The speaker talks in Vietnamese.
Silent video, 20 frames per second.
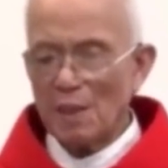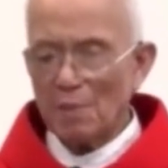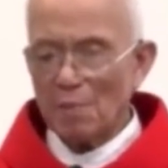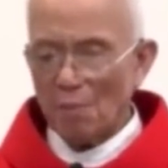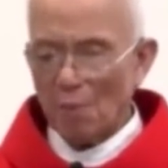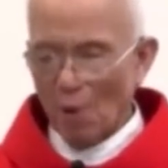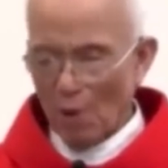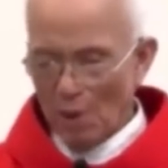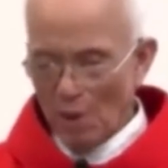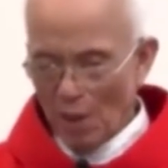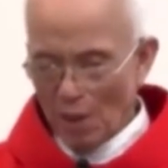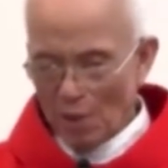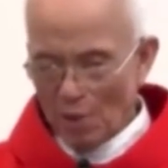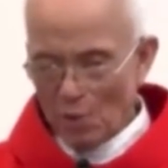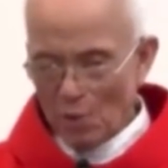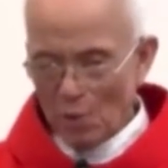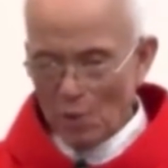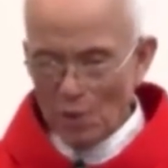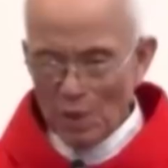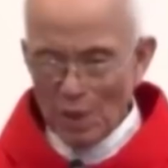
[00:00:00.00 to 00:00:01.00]
Mỗi lần
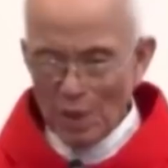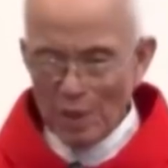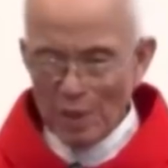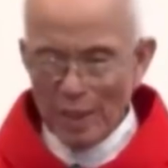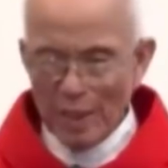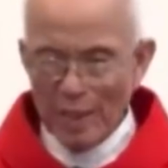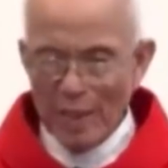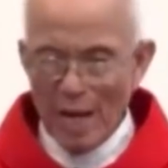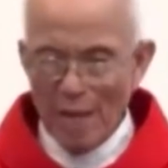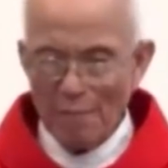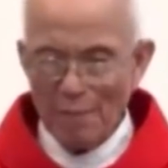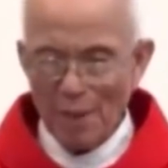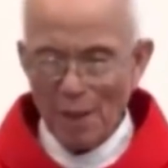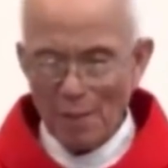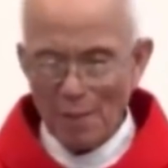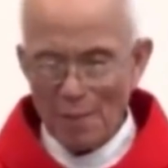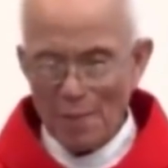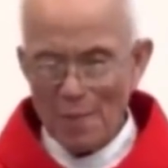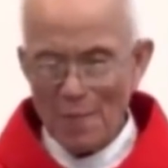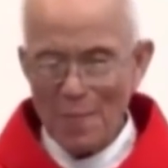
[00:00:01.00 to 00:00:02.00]
Chúa nhìn thấy đám
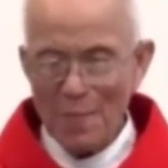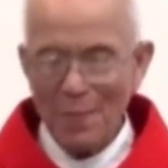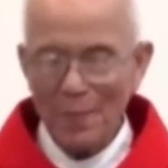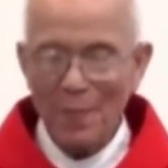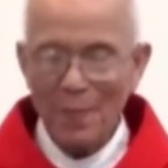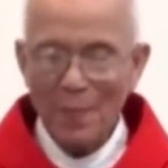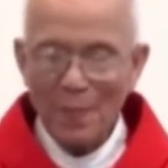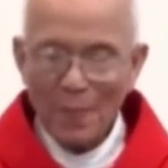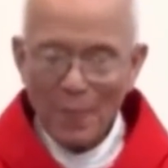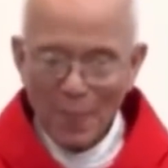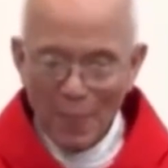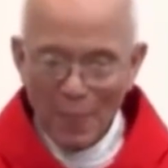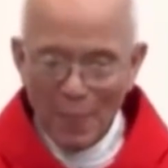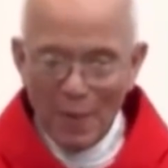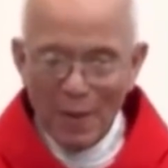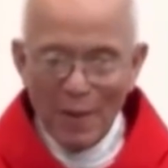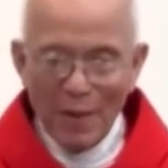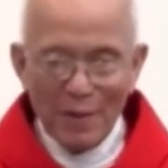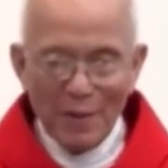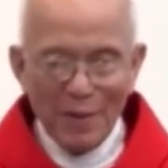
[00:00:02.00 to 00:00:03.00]
đông
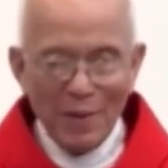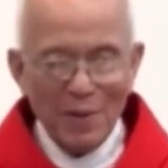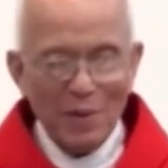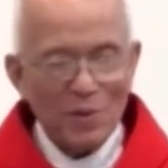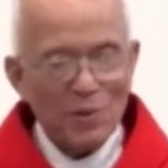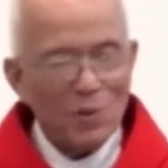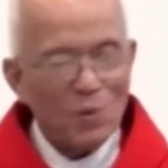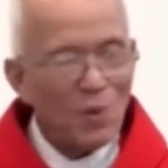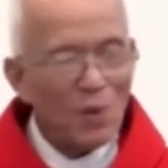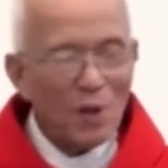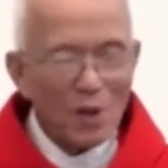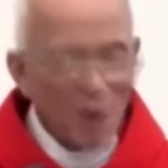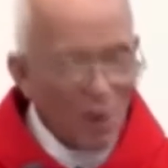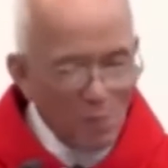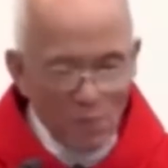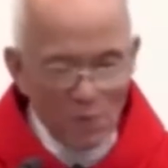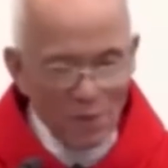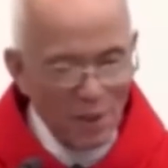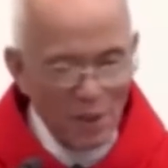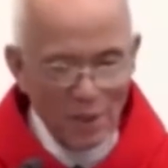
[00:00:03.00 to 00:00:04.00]
thì Chúa
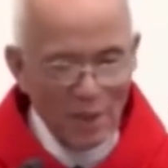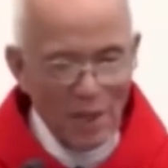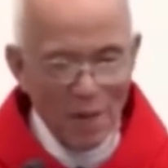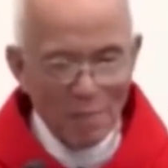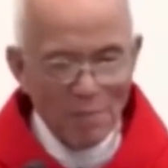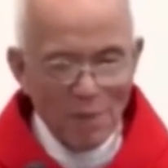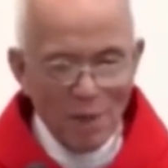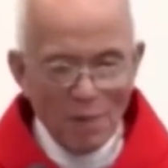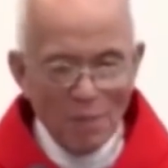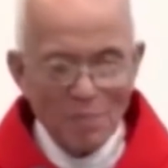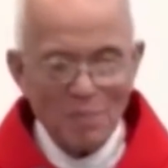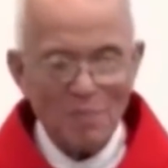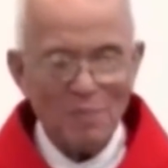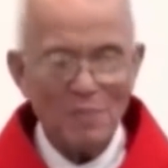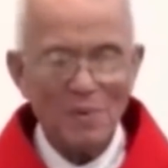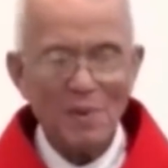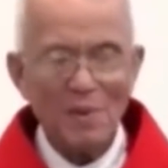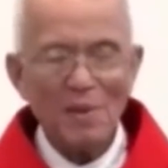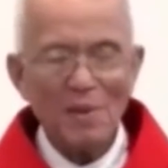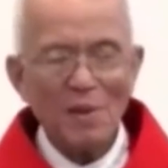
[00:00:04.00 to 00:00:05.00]
không nhìn đám đông,
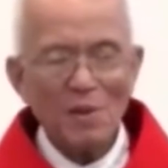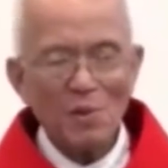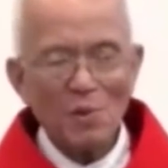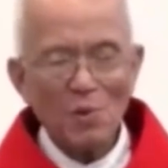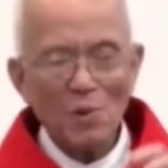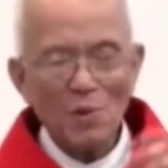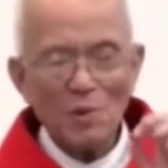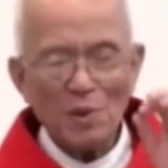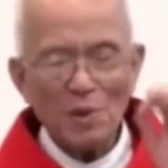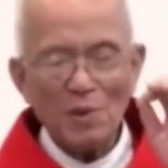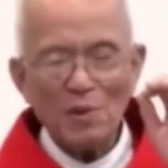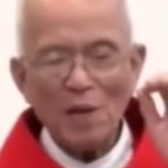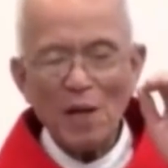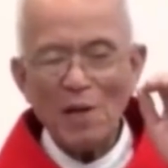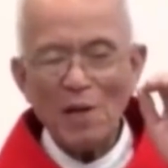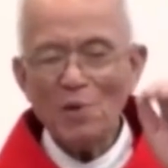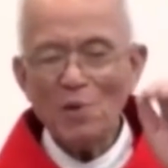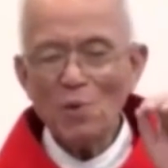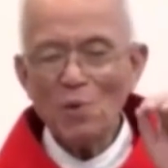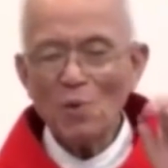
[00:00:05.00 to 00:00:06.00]
Chúa chỉ
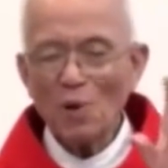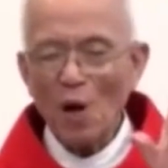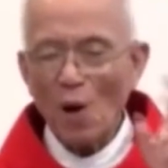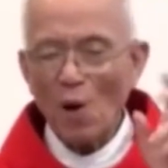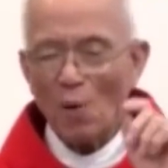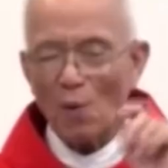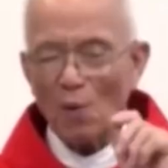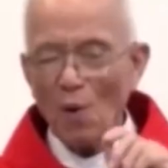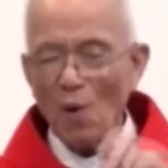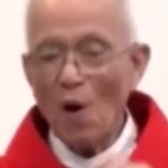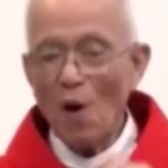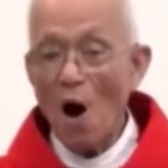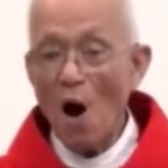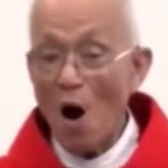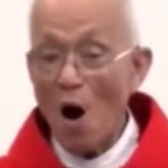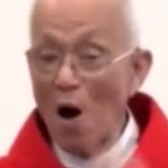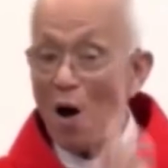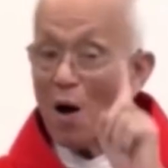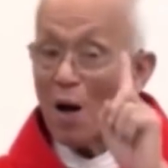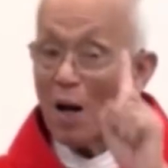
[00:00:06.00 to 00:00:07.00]
thấy nhu cầu của
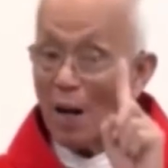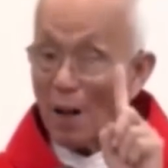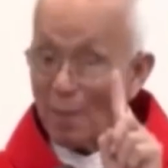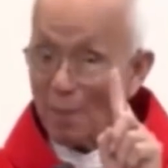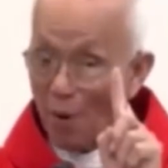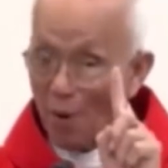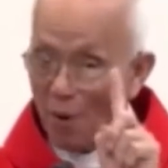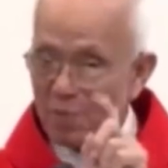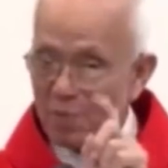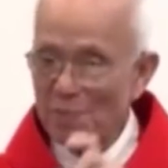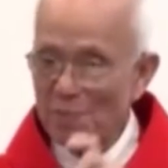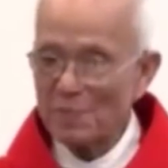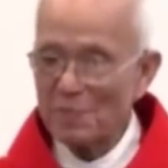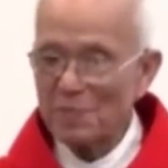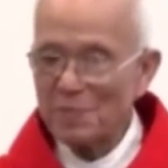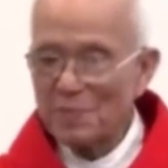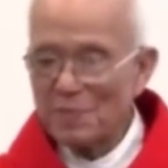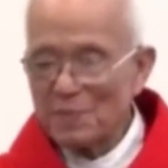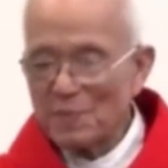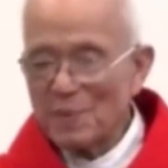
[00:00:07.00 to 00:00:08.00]
họ là một.
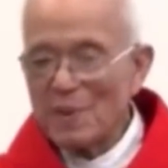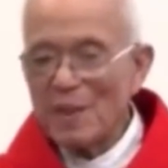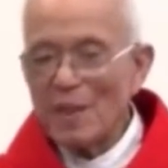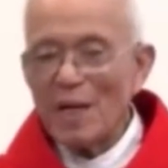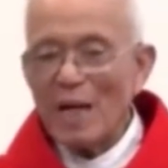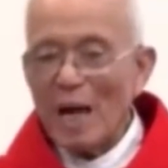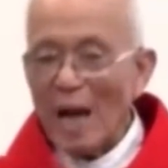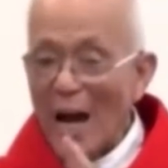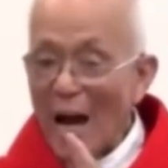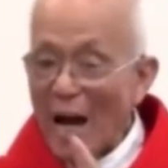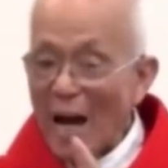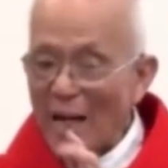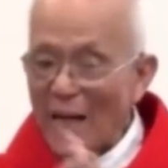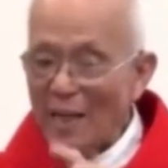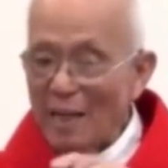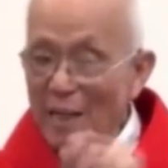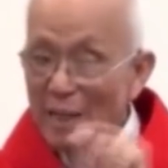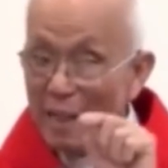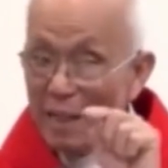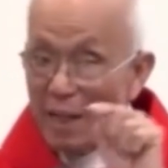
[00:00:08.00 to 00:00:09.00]
Hai
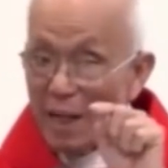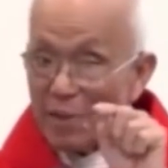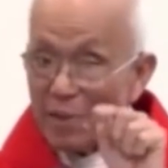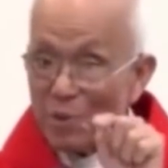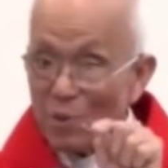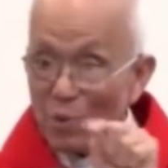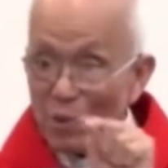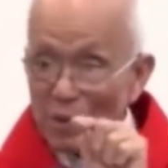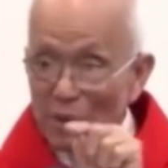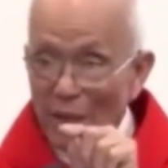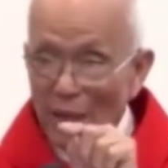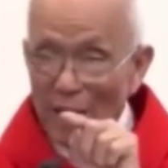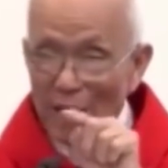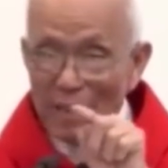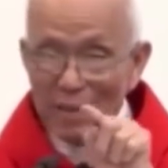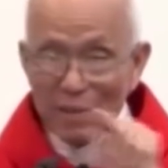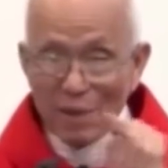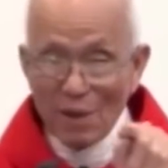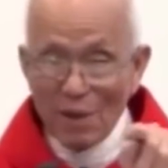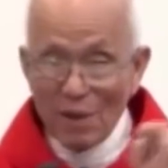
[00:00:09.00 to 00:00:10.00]
là Chúa thấy
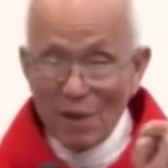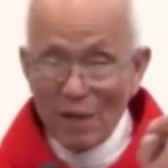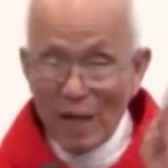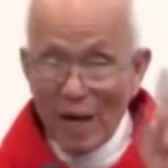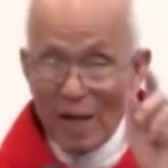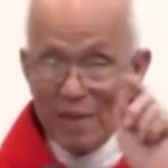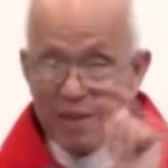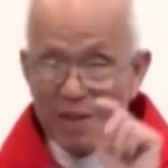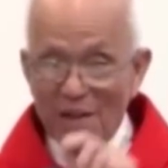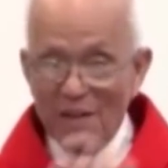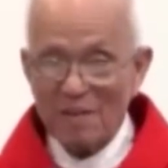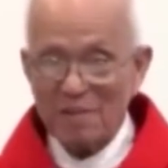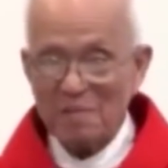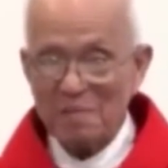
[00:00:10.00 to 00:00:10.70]
từng cá nhân.